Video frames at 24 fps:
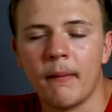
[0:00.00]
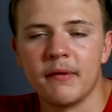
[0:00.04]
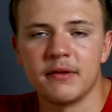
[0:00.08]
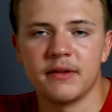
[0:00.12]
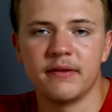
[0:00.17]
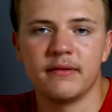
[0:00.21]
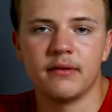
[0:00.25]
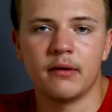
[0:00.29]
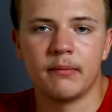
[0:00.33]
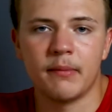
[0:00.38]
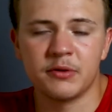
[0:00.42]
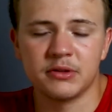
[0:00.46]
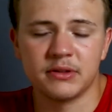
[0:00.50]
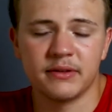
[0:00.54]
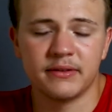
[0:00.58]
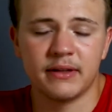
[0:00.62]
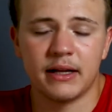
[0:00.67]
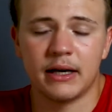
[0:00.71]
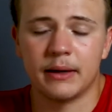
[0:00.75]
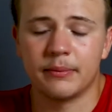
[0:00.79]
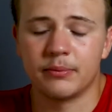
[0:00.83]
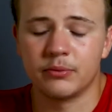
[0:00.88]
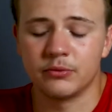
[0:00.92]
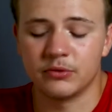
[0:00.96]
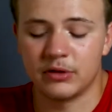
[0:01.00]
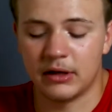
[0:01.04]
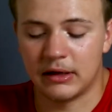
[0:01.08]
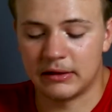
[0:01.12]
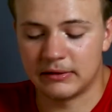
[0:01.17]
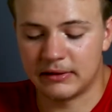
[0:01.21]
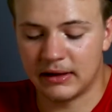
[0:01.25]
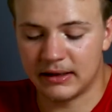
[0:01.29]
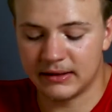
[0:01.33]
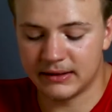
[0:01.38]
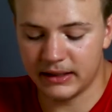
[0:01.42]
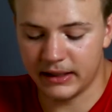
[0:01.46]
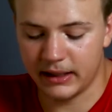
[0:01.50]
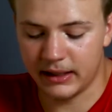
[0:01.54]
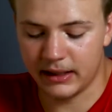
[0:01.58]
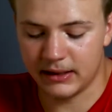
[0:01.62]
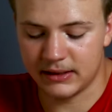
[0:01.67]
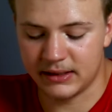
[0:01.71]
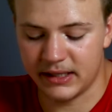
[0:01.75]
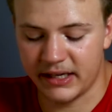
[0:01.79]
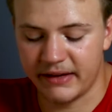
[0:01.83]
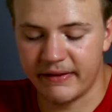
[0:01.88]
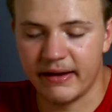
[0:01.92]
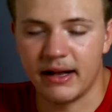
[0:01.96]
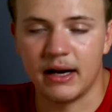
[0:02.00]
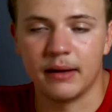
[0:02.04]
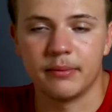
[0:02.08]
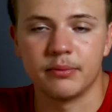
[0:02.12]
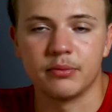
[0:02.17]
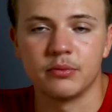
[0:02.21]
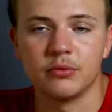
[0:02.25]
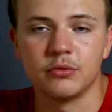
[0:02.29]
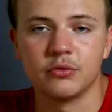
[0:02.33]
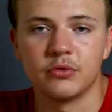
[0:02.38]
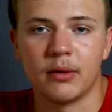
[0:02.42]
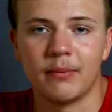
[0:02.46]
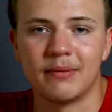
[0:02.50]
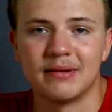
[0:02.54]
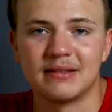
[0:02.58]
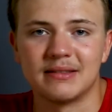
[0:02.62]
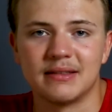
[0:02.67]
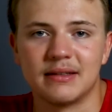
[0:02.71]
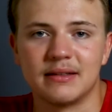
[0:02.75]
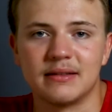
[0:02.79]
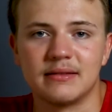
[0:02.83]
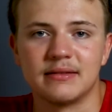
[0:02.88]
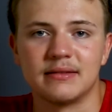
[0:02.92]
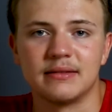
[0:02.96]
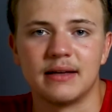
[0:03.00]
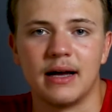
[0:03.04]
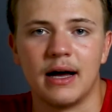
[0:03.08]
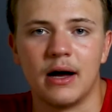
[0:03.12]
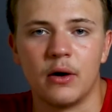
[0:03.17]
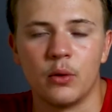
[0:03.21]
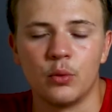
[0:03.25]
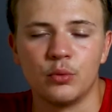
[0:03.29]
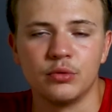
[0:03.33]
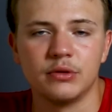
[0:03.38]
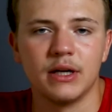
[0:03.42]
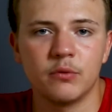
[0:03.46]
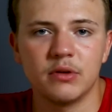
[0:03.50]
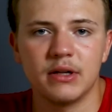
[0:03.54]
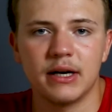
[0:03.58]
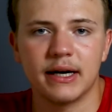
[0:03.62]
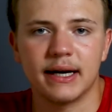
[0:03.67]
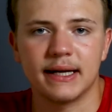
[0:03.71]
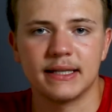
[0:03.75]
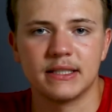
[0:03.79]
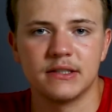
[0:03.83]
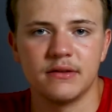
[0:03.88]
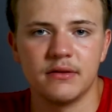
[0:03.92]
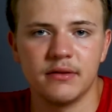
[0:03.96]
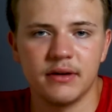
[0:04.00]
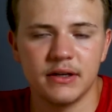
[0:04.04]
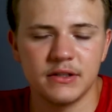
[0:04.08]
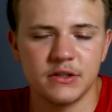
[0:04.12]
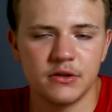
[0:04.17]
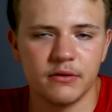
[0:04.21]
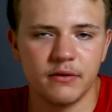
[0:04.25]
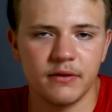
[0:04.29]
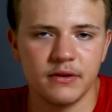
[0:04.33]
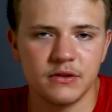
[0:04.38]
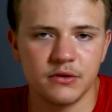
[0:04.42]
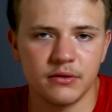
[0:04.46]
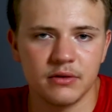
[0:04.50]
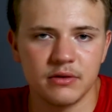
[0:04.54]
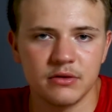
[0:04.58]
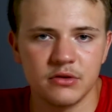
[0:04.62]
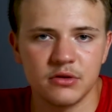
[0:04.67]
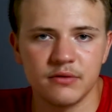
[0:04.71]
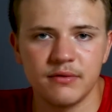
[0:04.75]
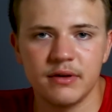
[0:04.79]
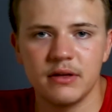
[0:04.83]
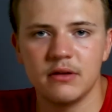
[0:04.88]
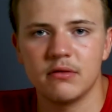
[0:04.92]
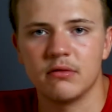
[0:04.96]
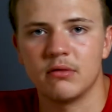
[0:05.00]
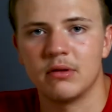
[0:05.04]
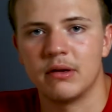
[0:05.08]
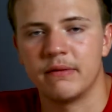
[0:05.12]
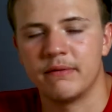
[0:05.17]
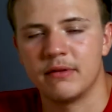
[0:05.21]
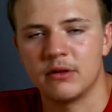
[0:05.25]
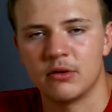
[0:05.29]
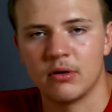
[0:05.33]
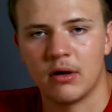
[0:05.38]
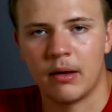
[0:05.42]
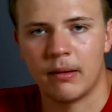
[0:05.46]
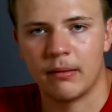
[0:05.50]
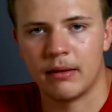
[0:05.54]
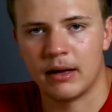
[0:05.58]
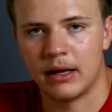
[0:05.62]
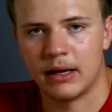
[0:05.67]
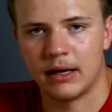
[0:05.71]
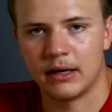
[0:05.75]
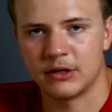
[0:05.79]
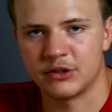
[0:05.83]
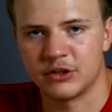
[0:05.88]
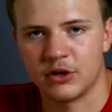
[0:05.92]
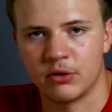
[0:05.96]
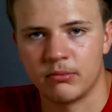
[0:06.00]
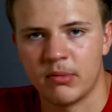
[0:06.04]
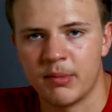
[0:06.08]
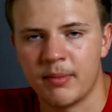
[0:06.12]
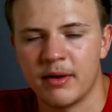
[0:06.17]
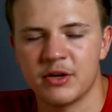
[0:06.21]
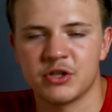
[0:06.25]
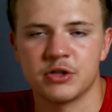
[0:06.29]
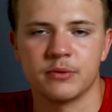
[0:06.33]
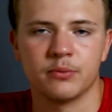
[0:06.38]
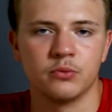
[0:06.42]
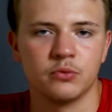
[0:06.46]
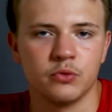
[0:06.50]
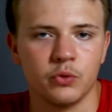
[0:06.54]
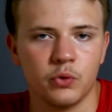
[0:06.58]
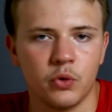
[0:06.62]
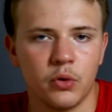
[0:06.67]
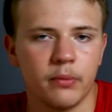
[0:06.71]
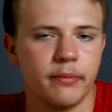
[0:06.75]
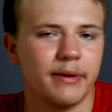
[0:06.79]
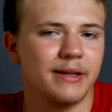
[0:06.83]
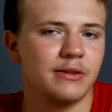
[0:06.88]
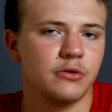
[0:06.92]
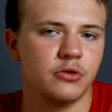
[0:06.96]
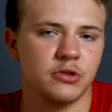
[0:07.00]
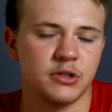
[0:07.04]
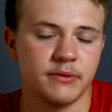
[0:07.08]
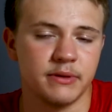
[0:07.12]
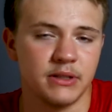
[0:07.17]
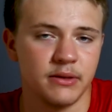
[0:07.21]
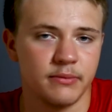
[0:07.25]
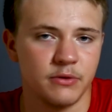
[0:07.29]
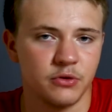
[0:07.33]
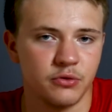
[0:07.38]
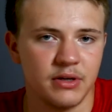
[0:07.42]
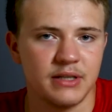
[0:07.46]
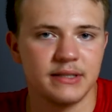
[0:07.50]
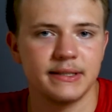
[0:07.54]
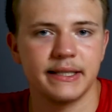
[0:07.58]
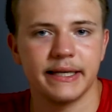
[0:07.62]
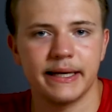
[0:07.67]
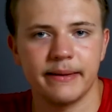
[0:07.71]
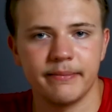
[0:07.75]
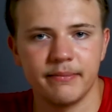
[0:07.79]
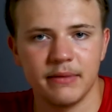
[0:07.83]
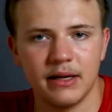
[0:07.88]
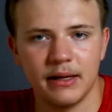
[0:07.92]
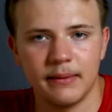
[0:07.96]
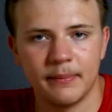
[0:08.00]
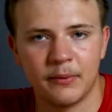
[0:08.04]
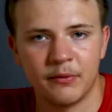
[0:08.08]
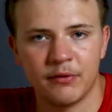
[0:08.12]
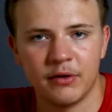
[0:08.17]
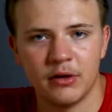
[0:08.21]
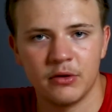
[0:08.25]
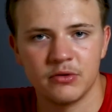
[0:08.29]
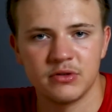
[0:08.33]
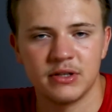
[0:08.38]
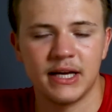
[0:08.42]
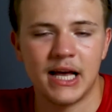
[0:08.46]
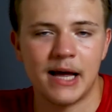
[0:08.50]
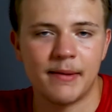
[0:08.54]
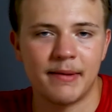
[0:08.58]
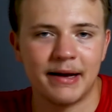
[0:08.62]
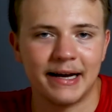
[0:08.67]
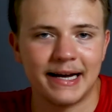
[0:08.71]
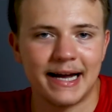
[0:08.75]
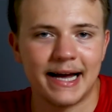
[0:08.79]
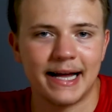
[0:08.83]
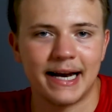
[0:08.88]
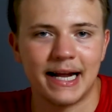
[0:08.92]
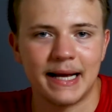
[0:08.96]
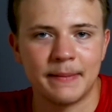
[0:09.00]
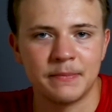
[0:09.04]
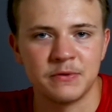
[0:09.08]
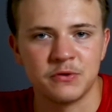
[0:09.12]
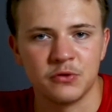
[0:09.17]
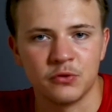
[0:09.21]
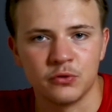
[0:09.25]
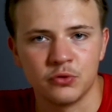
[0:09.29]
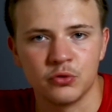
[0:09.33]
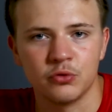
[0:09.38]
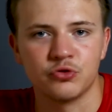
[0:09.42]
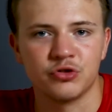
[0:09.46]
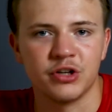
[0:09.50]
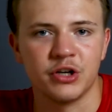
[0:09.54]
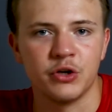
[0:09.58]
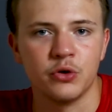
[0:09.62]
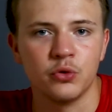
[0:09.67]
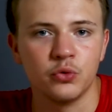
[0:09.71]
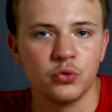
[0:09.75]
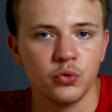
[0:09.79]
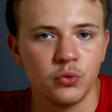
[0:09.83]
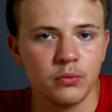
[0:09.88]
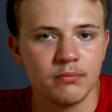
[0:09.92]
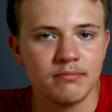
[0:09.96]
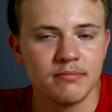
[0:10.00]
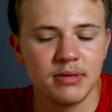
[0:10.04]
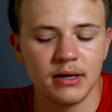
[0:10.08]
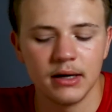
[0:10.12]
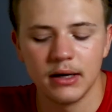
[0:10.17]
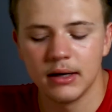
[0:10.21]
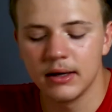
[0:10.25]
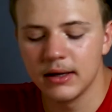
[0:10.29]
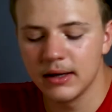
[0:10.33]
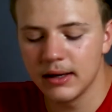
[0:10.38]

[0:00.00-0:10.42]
come, come potete vedere appunto in realtà si, si rivela appunto abbastanza utile quindi ragazzi vi ringrazio per questo, questo video vi invito a, a, lasciare un mi piace appunto un commento seguitemi su Instagram il profilo si chiama GanaY2 cioè YouTube